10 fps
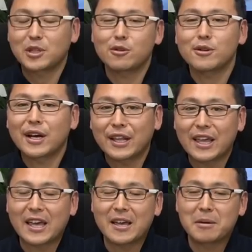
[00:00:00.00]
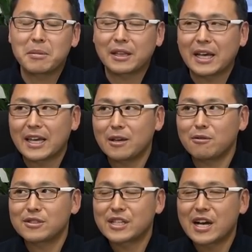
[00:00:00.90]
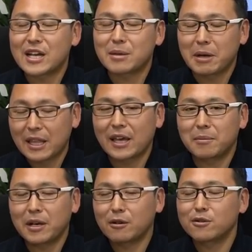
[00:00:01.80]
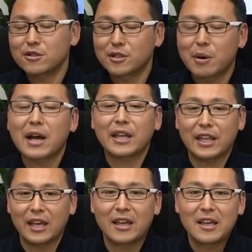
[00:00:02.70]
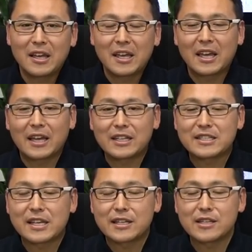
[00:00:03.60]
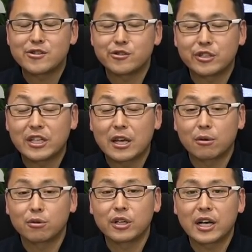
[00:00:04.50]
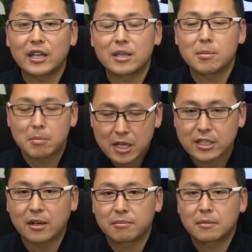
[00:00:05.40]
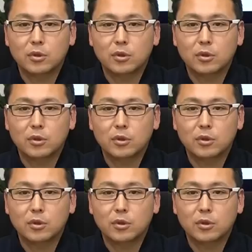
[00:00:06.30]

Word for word: というわけで、まあ、だいよん四半期まで、まあ、よっつに分けてにせんにじゅうにねんを振り返ってみました。